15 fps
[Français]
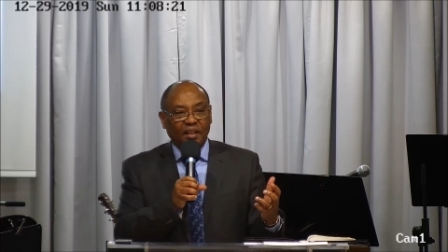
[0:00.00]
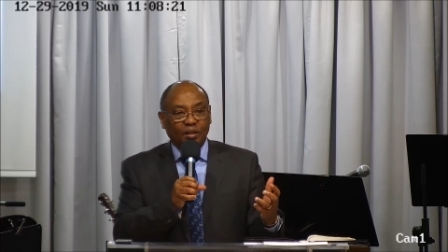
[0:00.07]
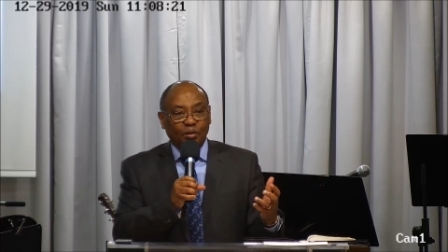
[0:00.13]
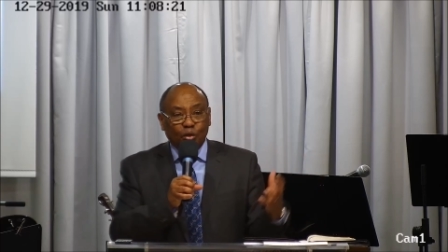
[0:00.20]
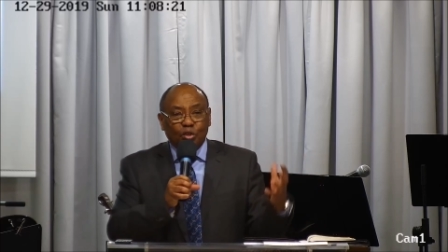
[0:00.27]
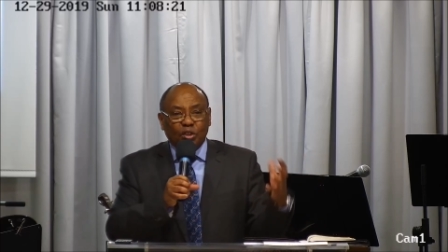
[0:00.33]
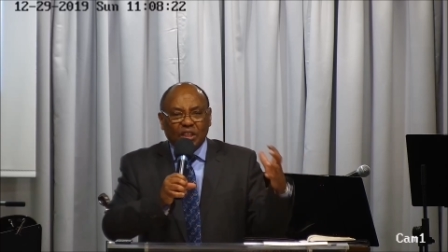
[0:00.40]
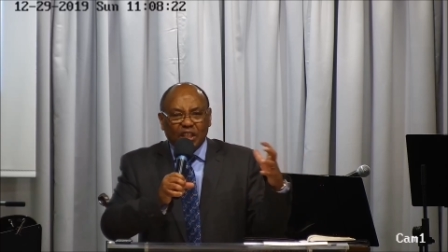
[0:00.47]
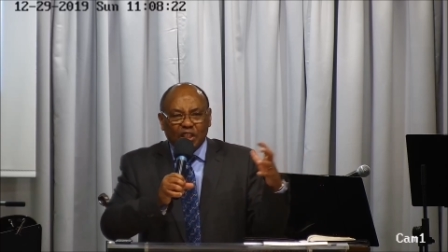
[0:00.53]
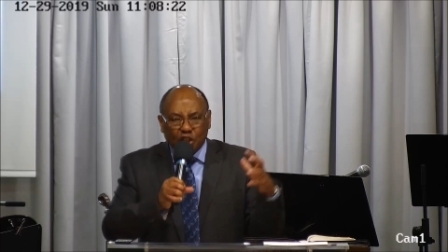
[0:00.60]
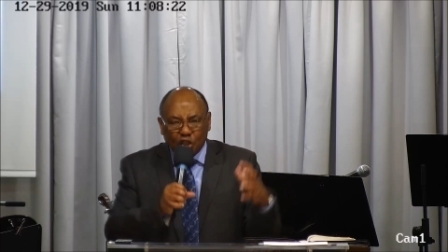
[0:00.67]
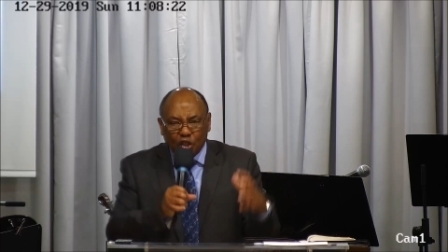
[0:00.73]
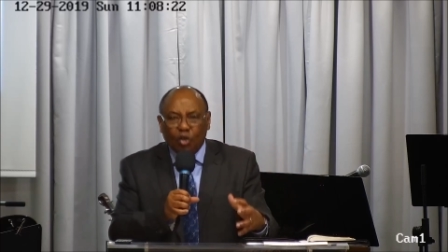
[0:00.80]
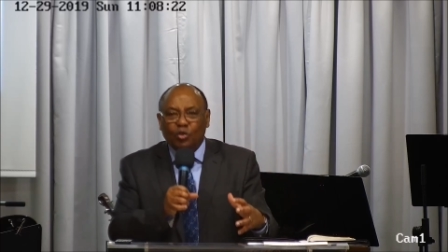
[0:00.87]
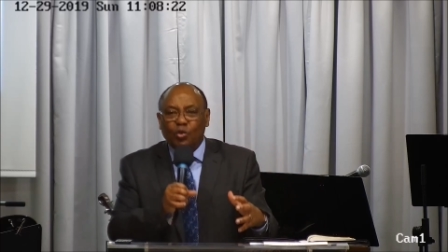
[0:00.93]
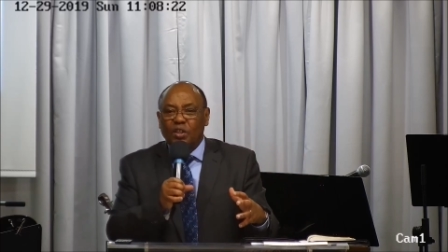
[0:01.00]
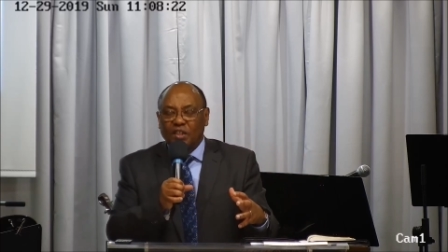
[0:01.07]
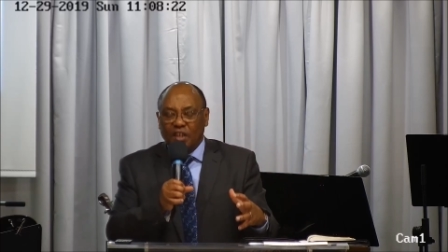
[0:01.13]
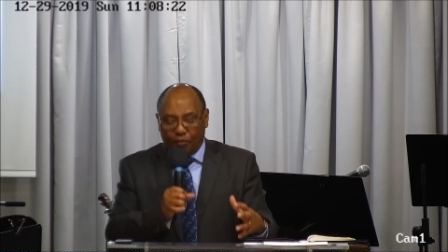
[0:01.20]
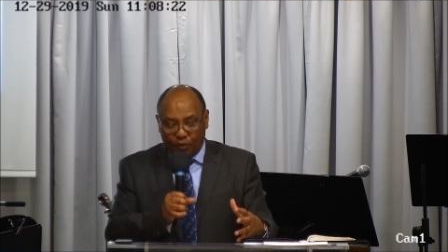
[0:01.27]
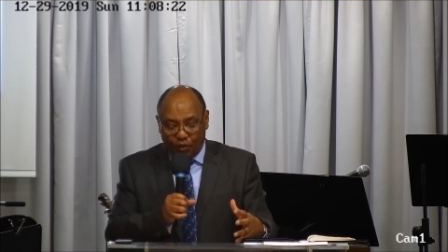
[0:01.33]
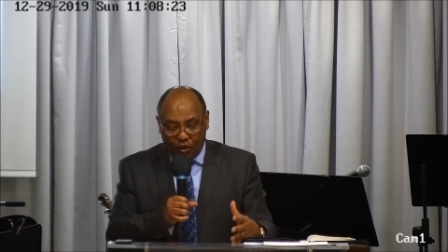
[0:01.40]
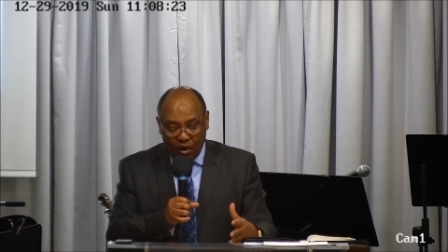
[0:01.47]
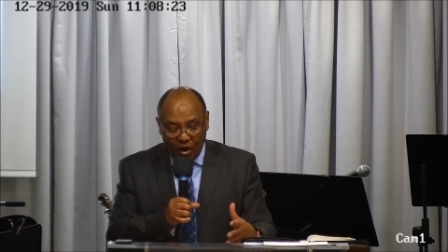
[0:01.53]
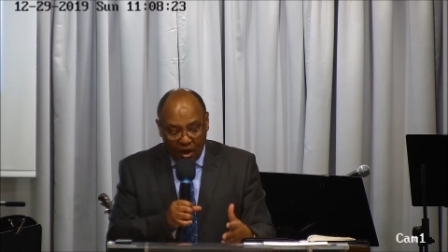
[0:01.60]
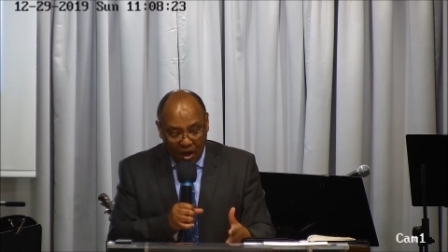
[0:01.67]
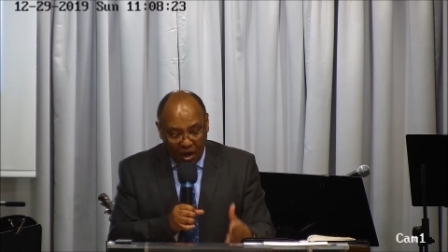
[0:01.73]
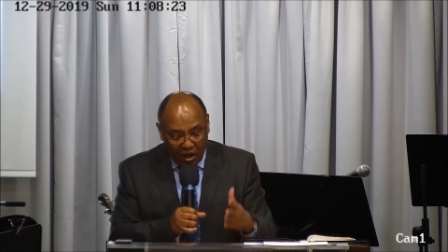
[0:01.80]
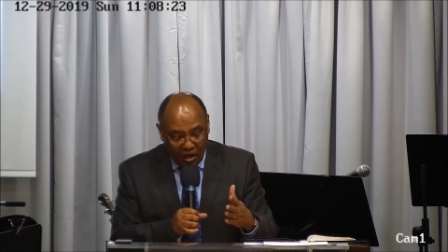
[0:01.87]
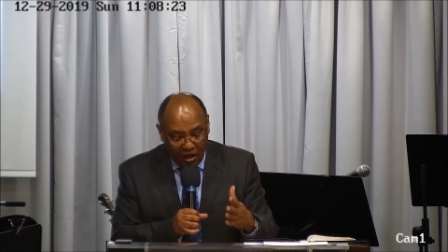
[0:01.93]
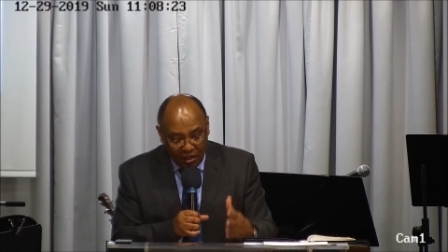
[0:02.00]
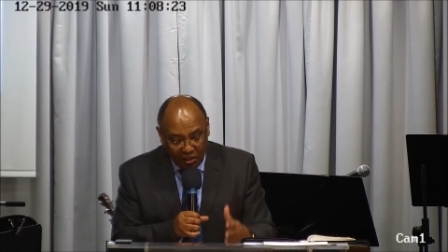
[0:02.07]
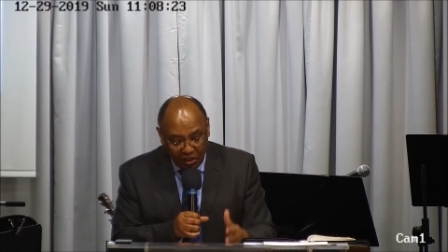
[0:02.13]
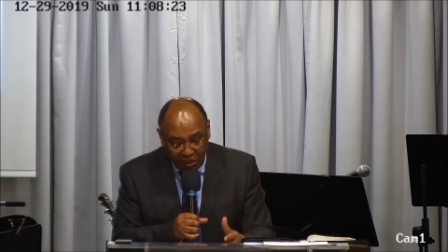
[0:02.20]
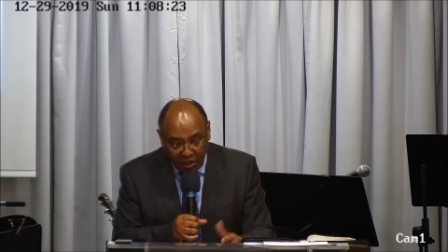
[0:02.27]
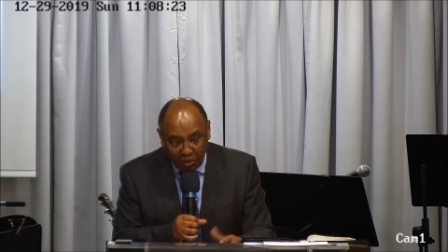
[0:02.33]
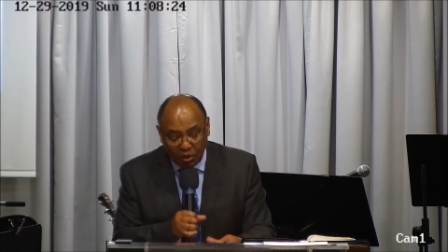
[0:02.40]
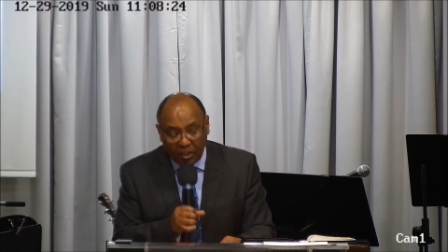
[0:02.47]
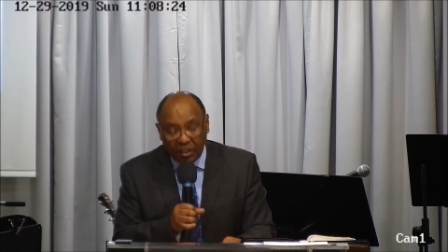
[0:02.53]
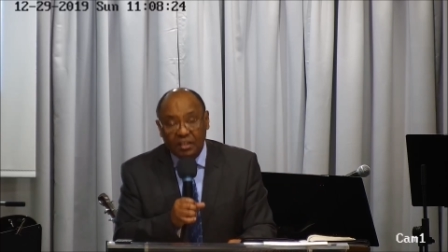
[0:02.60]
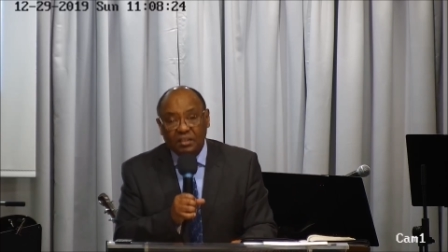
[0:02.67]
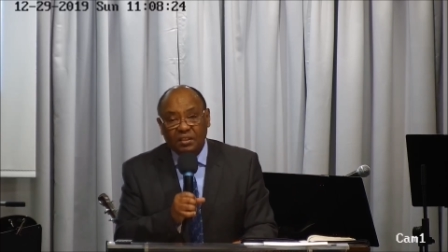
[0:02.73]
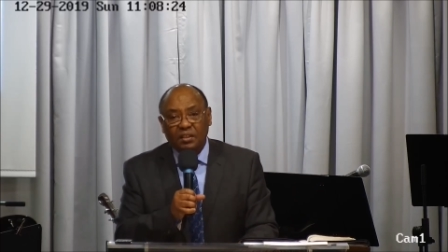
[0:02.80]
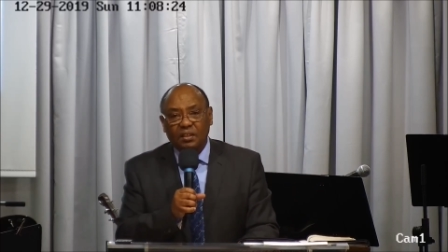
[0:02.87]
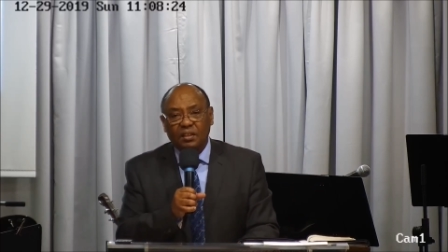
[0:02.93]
Toutes ces choses, nous les avons en Jésus-Christ.